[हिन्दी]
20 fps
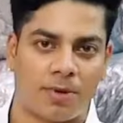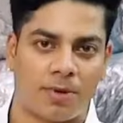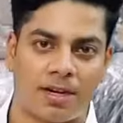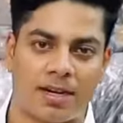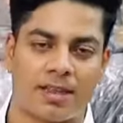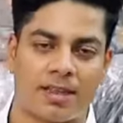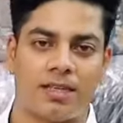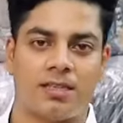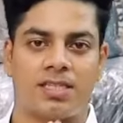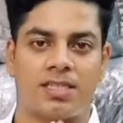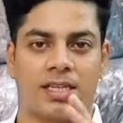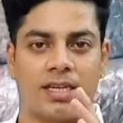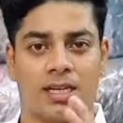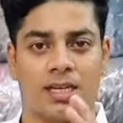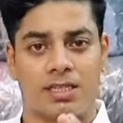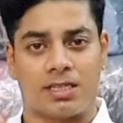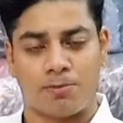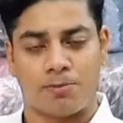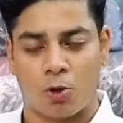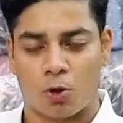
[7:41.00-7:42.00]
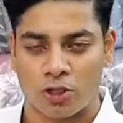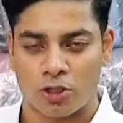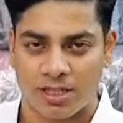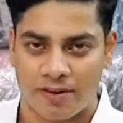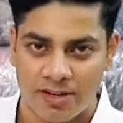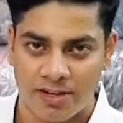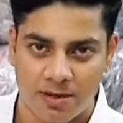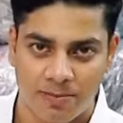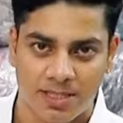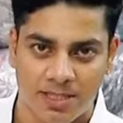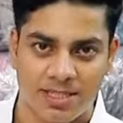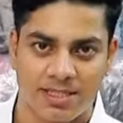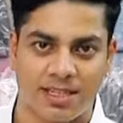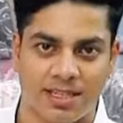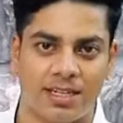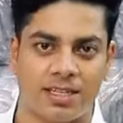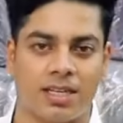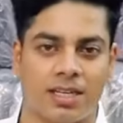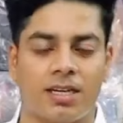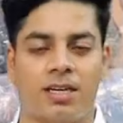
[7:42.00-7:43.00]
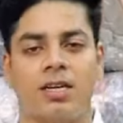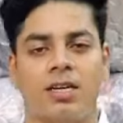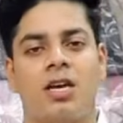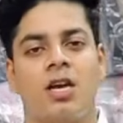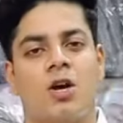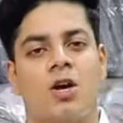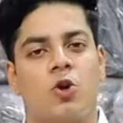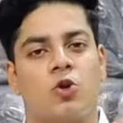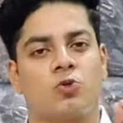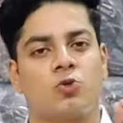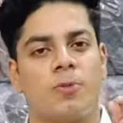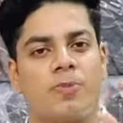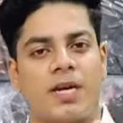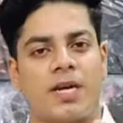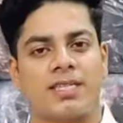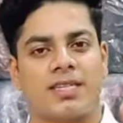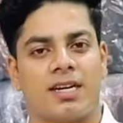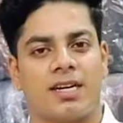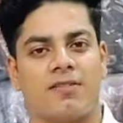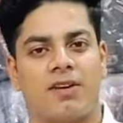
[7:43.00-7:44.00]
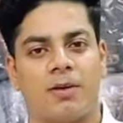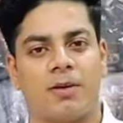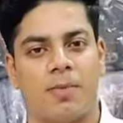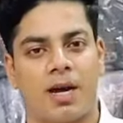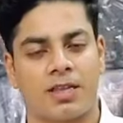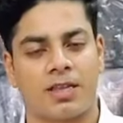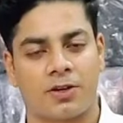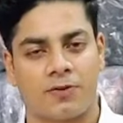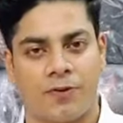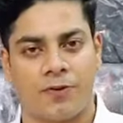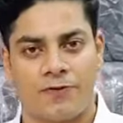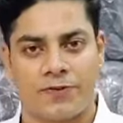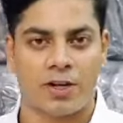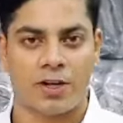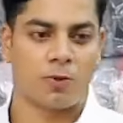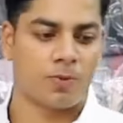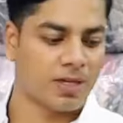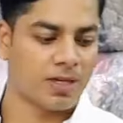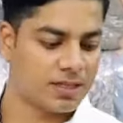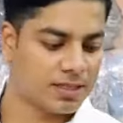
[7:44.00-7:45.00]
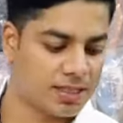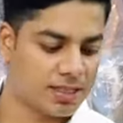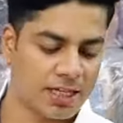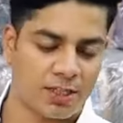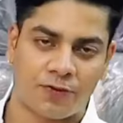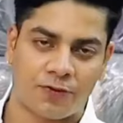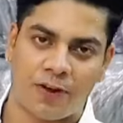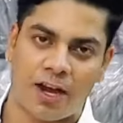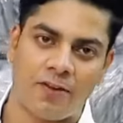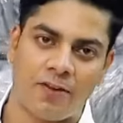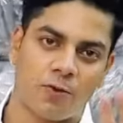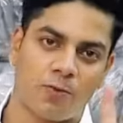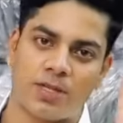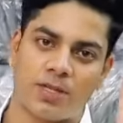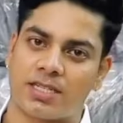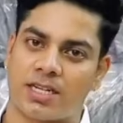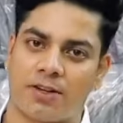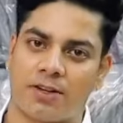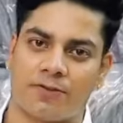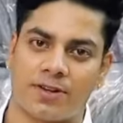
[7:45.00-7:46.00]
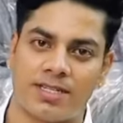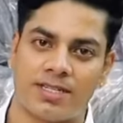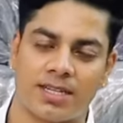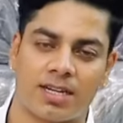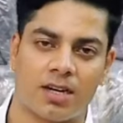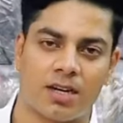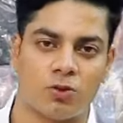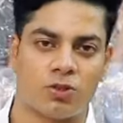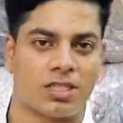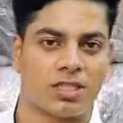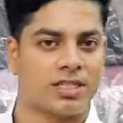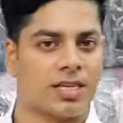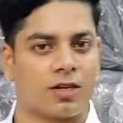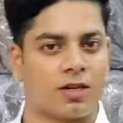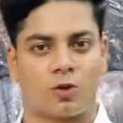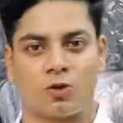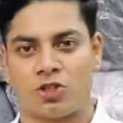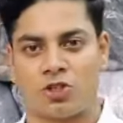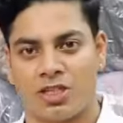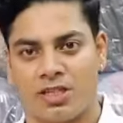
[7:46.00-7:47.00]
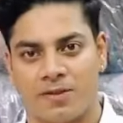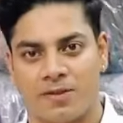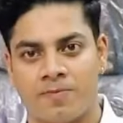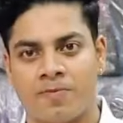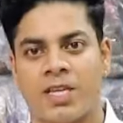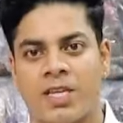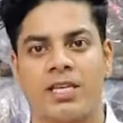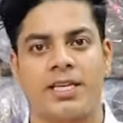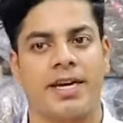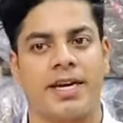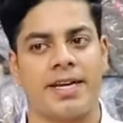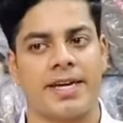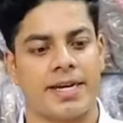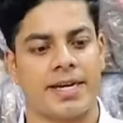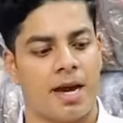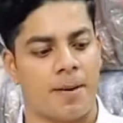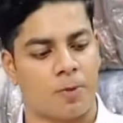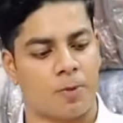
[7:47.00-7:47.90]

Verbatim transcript: का हमारा रहता है सिंगल जंबो कोई 70 पीसेस का लेता है उसमें प्राइस रहने वाला मात्र फिफ्टी रुपीज जस्ट फाइव रुपीज का डिफरेंस रहेगा उससे ज्यादा कुछ नहीं ये नहीं कि